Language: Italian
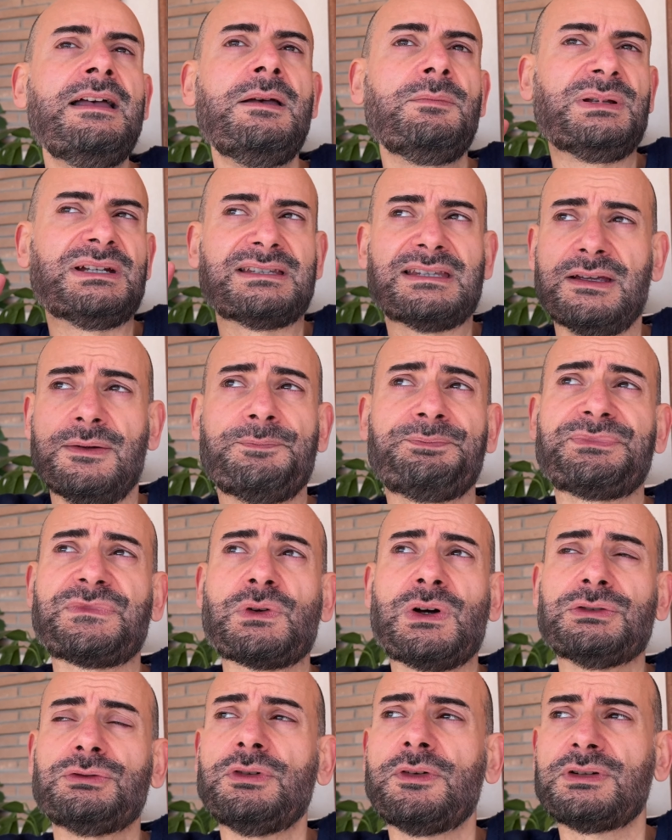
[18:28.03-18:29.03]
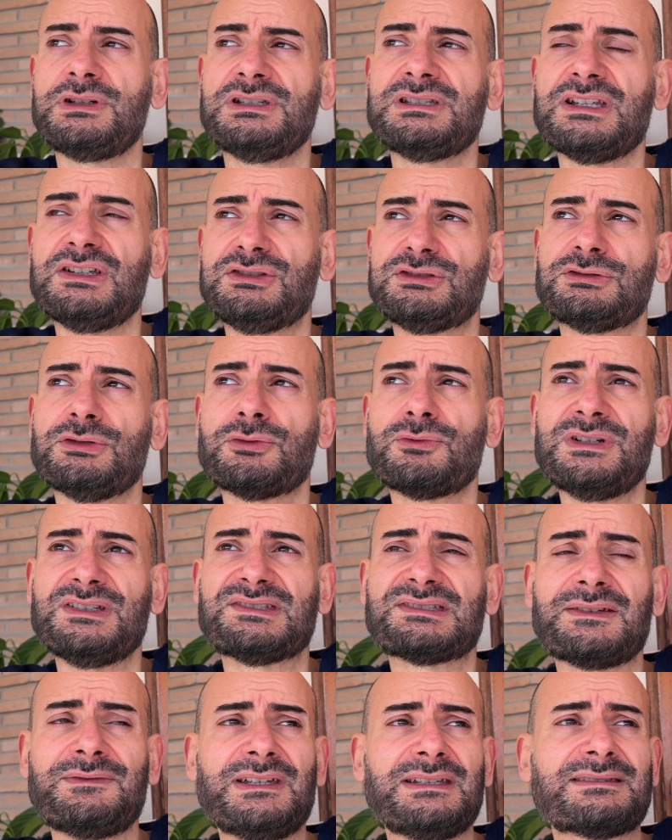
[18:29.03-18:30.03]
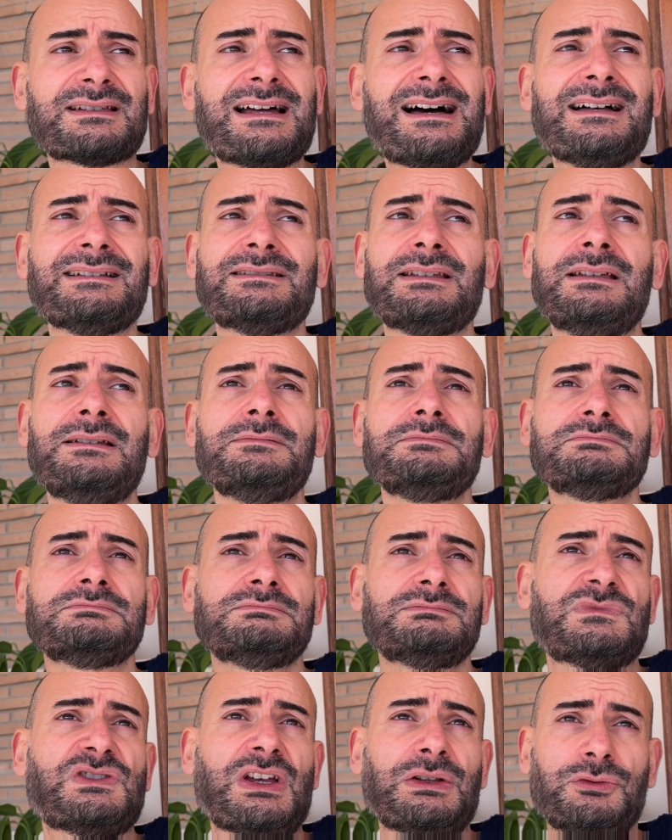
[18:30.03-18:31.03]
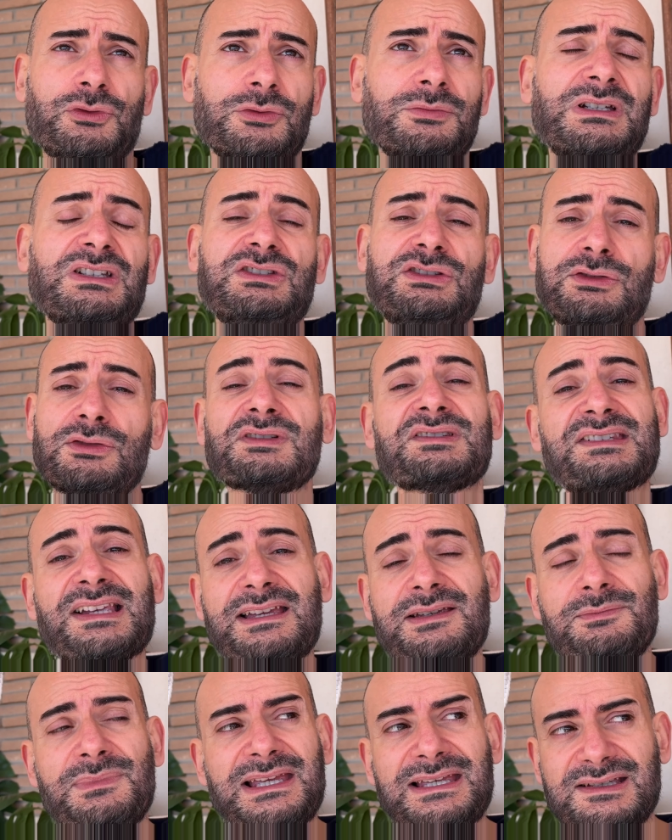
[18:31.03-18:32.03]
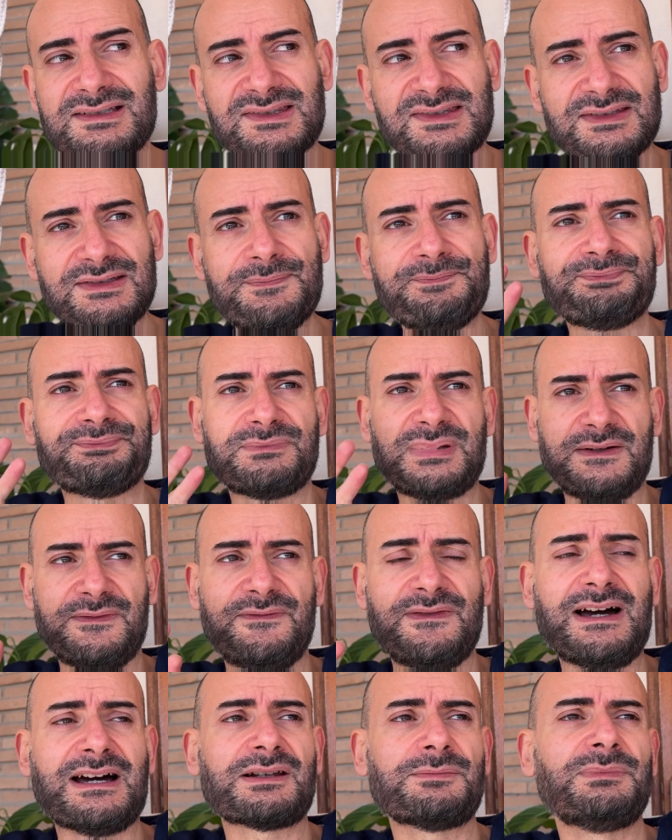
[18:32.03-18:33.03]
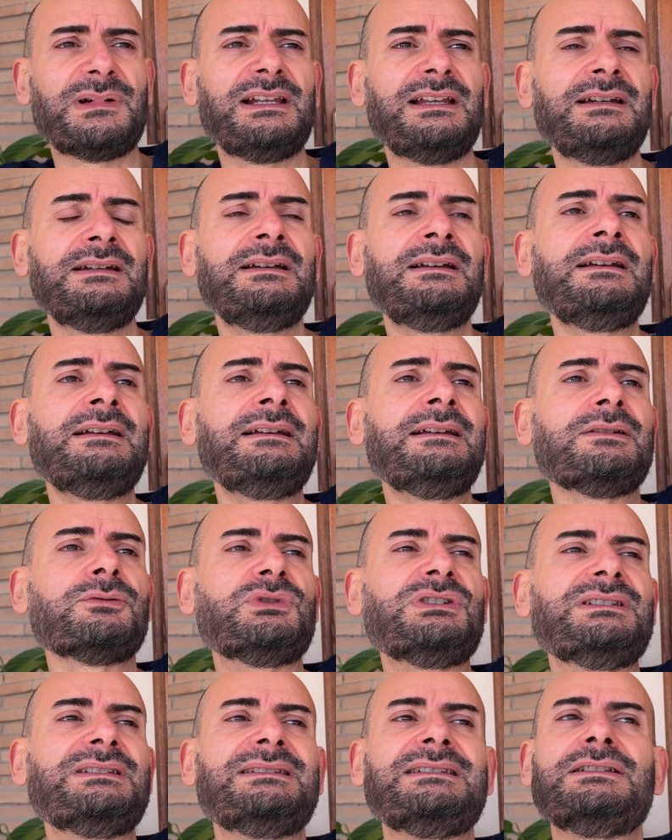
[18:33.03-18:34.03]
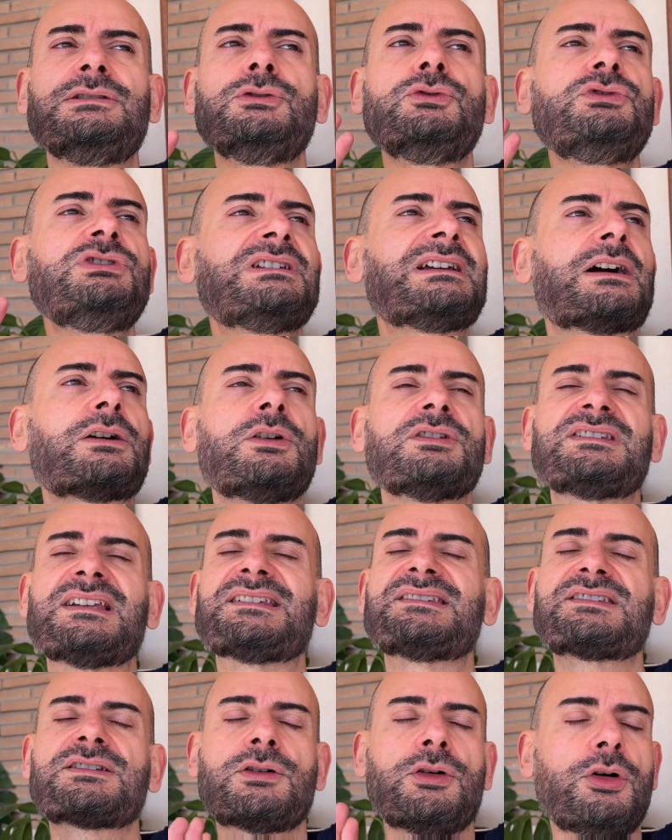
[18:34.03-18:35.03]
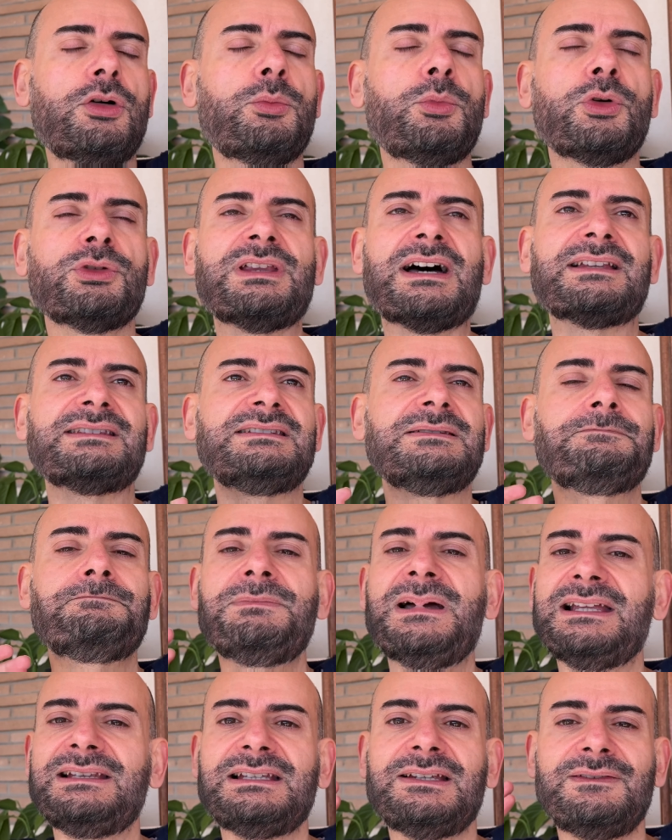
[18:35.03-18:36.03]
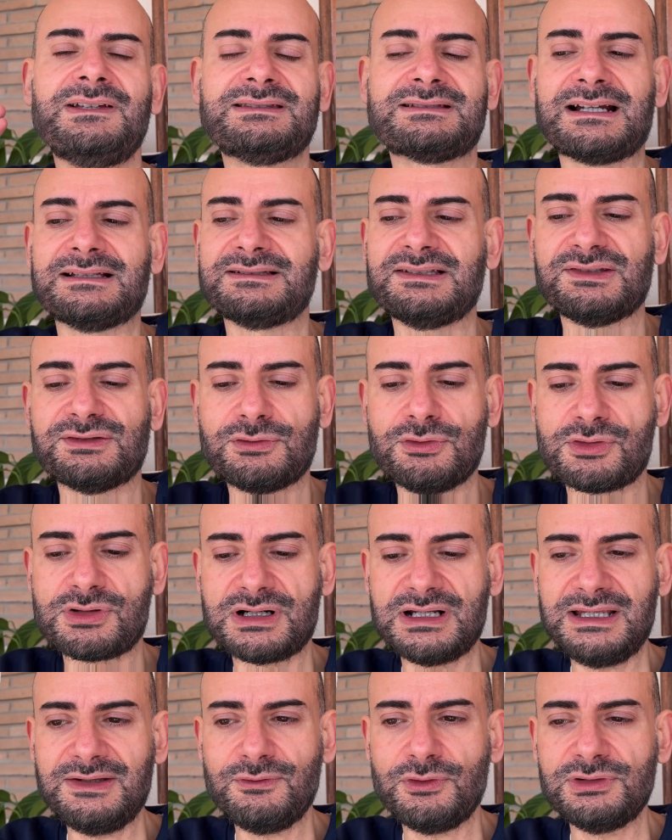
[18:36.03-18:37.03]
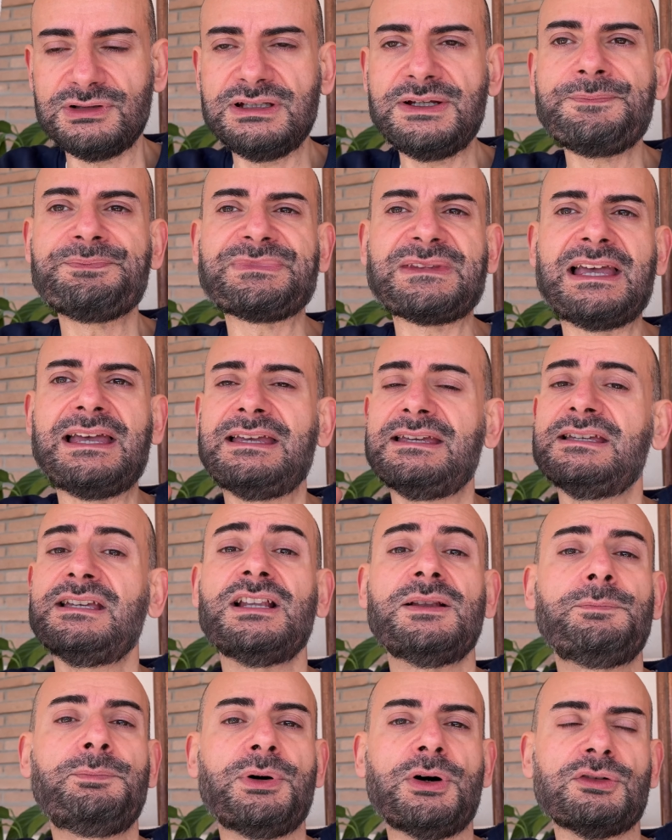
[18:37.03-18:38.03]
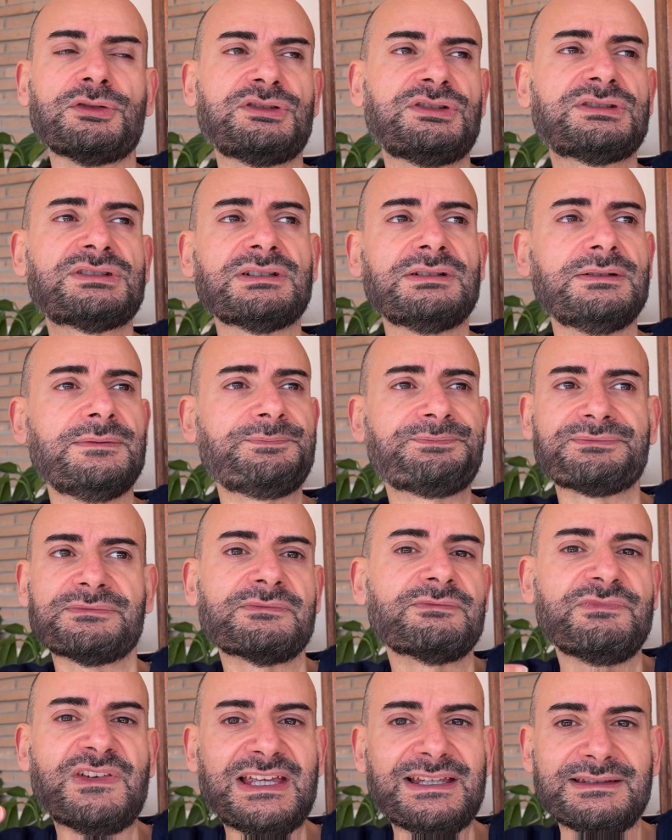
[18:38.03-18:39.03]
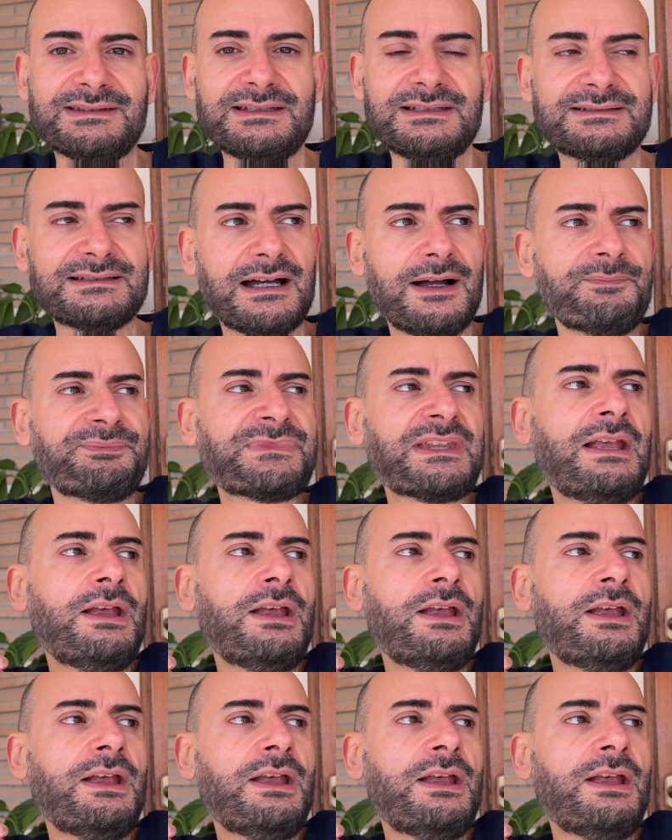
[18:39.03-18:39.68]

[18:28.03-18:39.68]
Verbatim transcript: perché quando ho richiesto queste vetrate ci hanno messo sei mesi per farmele quindi l'unica cosa scomoda di belle vetrate scorrevoli è il post vendita,